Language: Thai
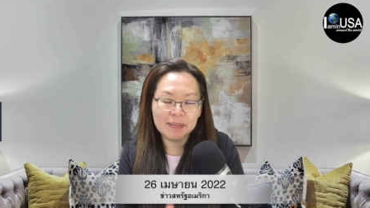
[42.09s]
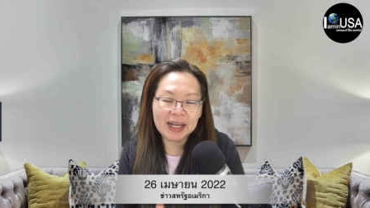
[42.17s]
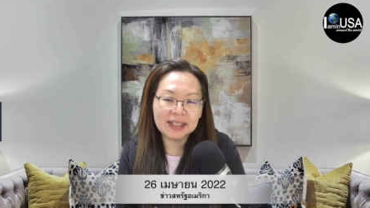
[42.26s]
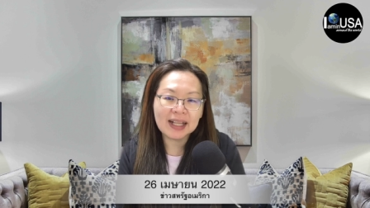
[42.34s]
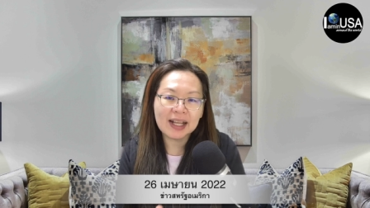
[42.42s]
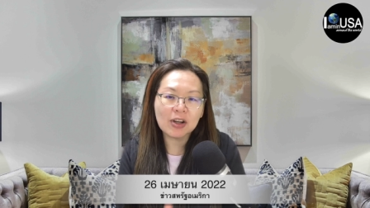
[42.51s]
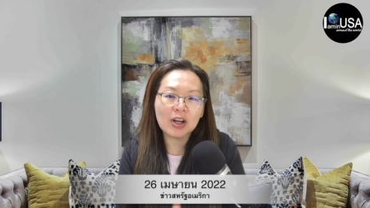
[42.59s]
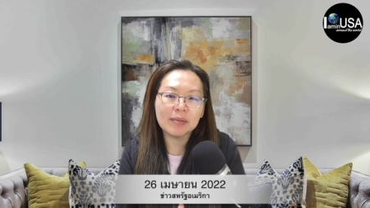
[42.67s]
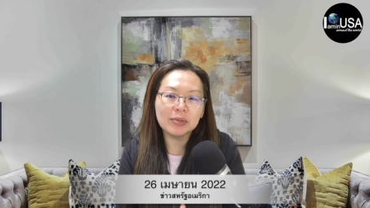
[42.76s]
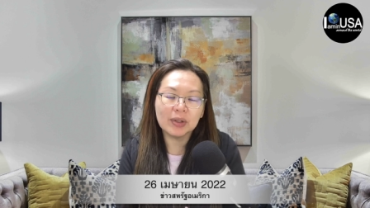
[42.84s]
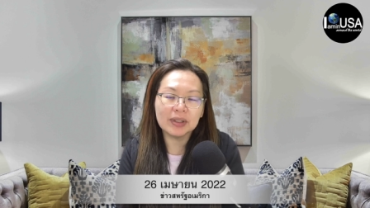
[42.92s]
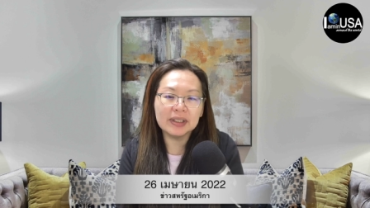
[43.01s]
ภายใต้ข้อ
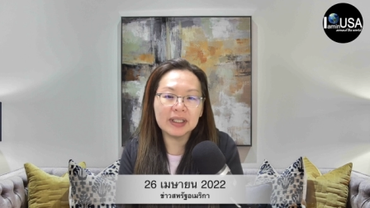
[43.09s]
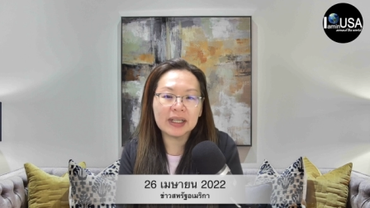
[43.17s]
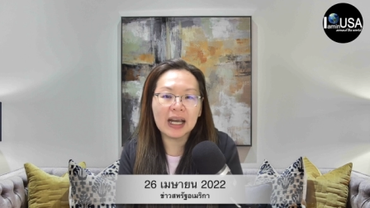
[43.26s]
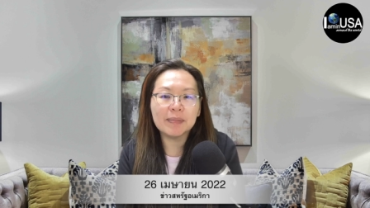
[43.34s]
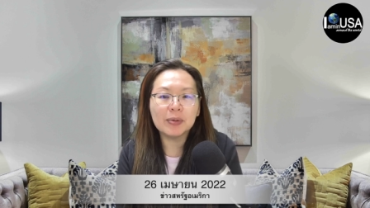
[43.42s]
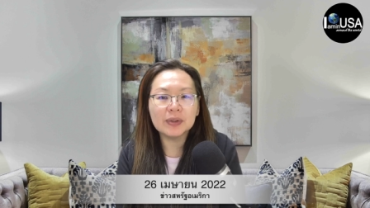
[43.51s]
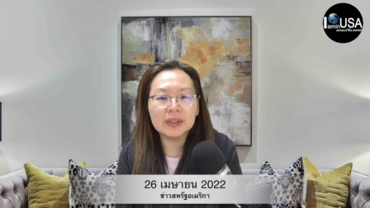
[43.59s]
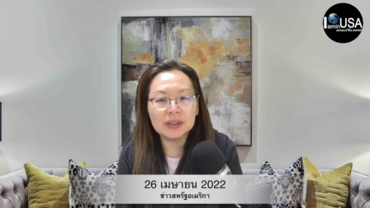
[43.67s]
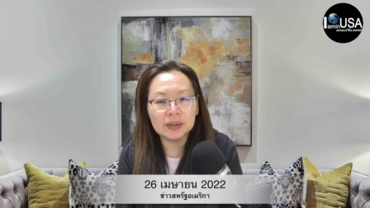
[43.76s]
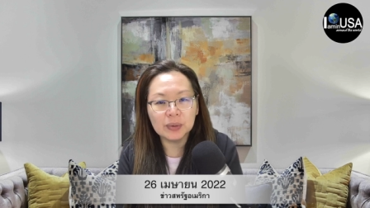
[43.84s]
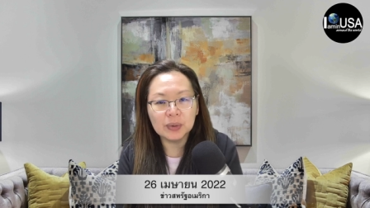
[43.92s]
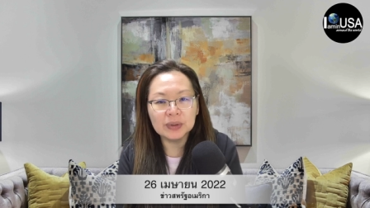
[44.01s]
กำหนดนี้นะคะ ผู้ที่
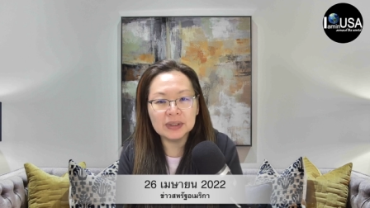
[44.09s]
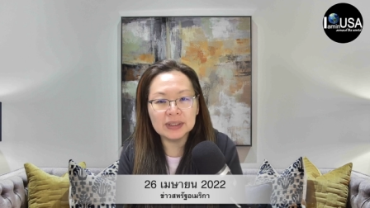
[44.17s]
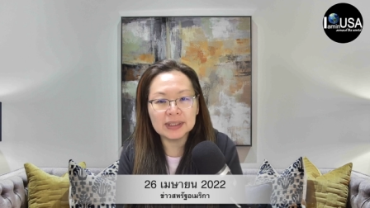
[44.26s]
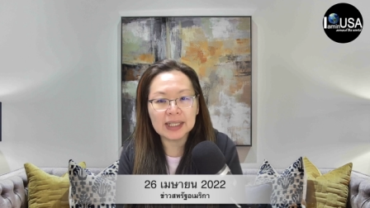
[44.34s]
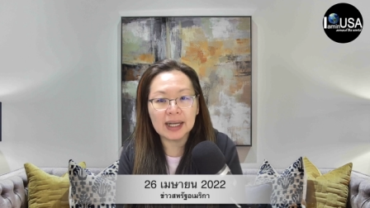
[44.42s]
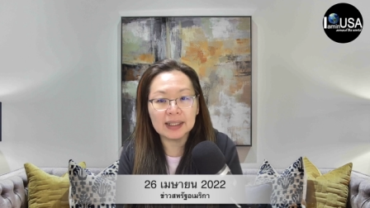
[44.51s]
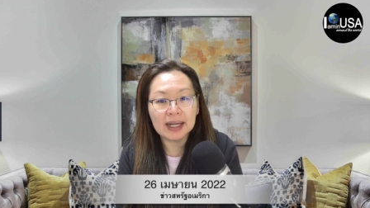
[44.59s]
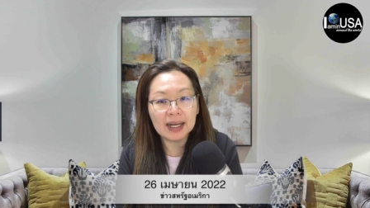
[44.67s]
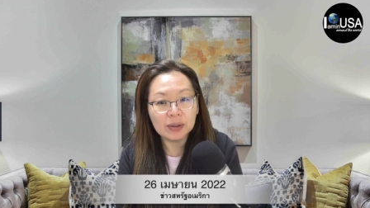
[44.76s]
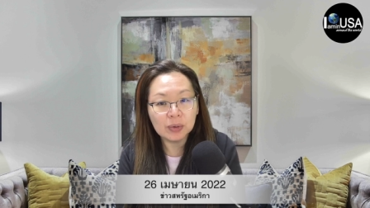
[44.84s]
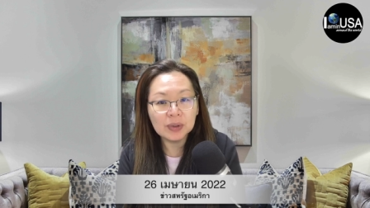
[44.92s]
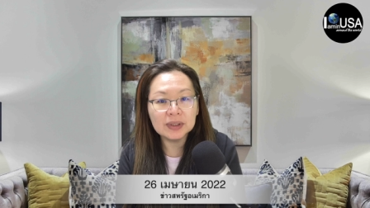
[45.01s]
ถือหุ้นจะ
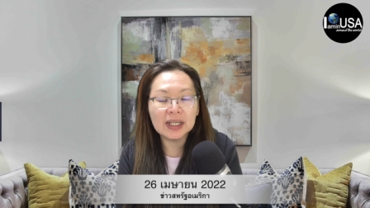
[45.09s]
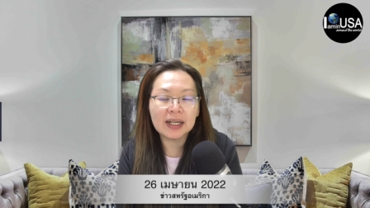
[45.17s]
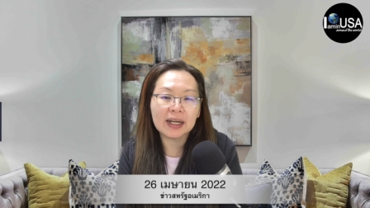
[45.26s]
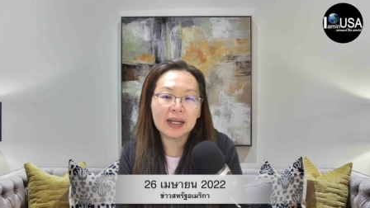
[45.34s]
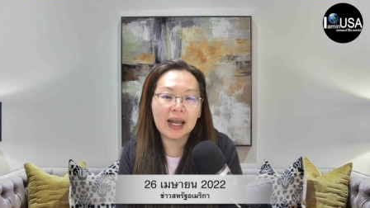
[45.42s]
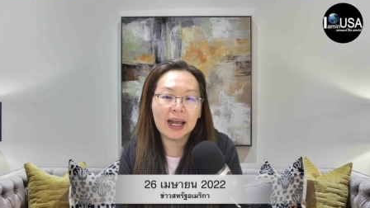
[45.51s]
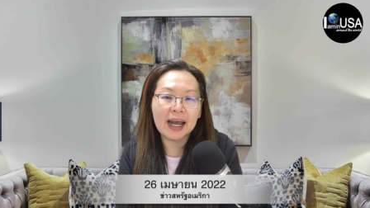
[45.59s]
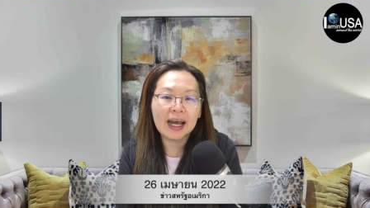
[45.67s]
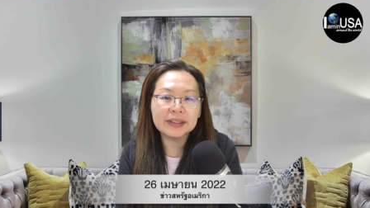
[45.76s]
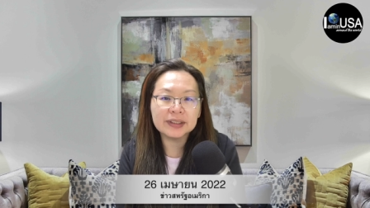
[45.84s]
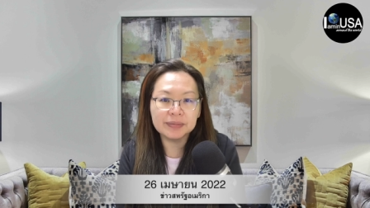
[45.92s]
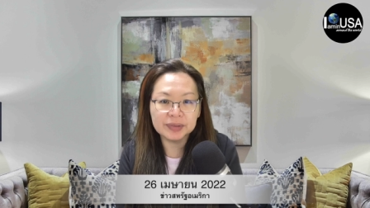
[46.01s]
ได้หุ้นในรา
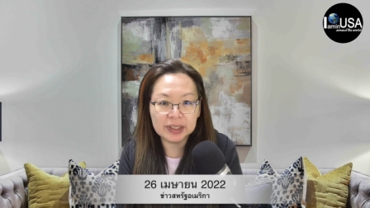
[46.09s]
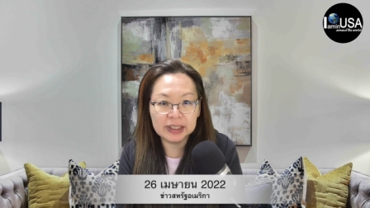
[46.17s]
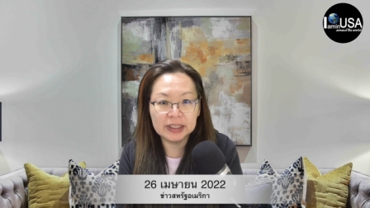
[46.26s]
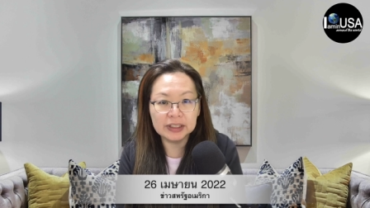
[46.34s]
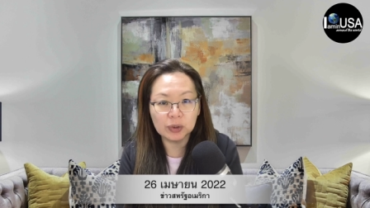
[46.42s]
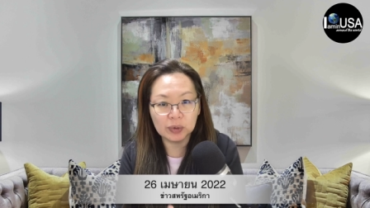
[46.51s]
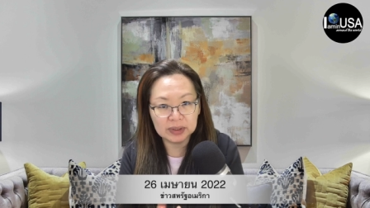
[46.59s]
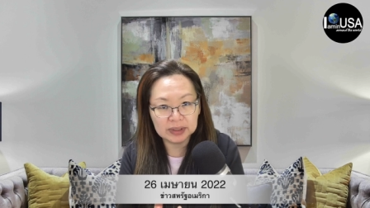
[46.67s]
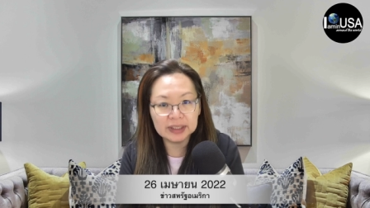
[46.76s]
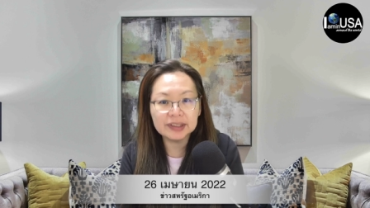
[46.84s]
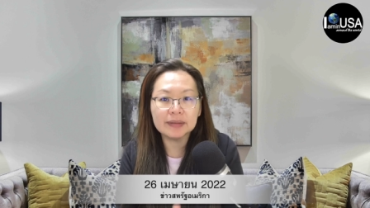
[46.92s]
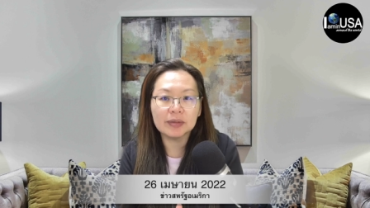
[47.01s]
คา
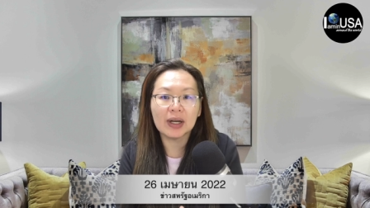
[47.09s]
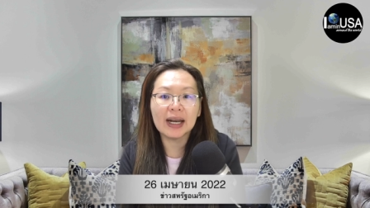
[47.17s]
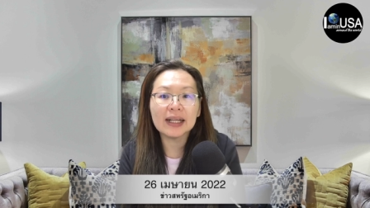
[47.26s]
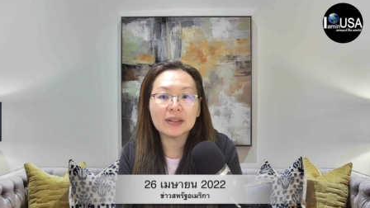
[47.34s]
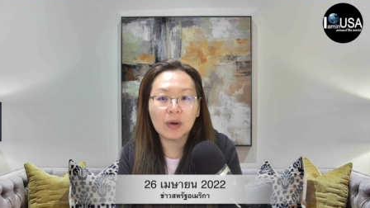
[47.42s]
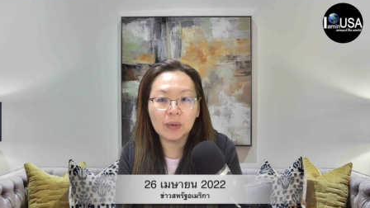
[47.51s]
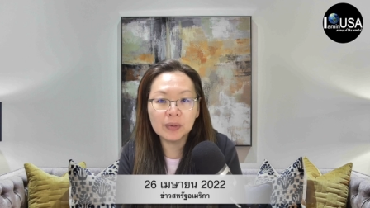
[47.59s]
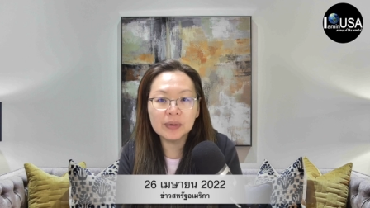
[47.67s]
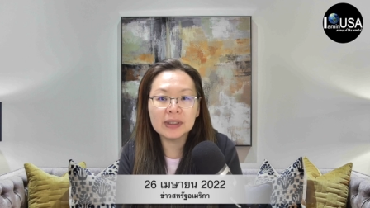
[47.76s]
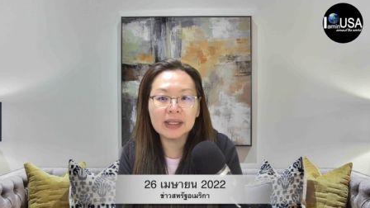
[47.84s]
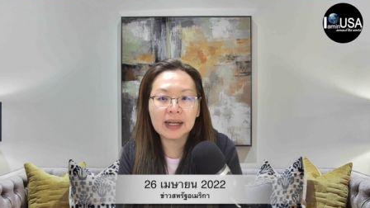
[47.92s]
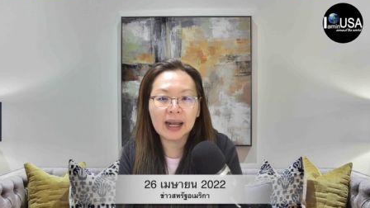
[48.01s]
54.20 ดอลลาร์ต่อ
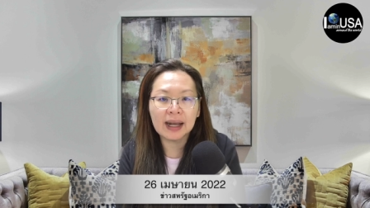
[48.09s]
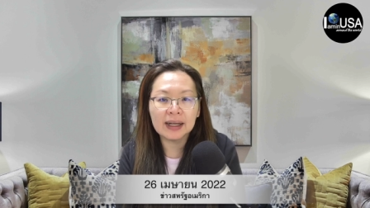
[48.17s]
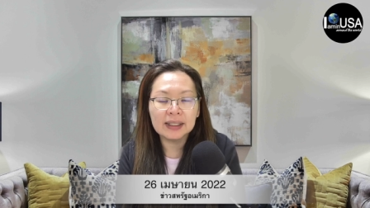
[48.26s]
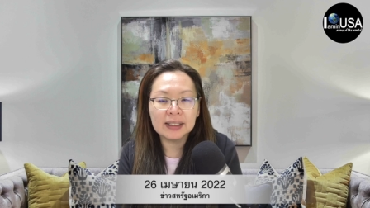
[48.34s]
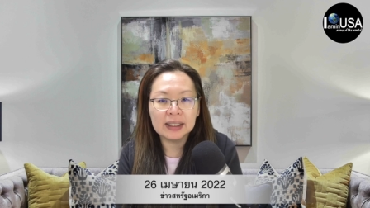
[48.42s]
หุ้นนะคะ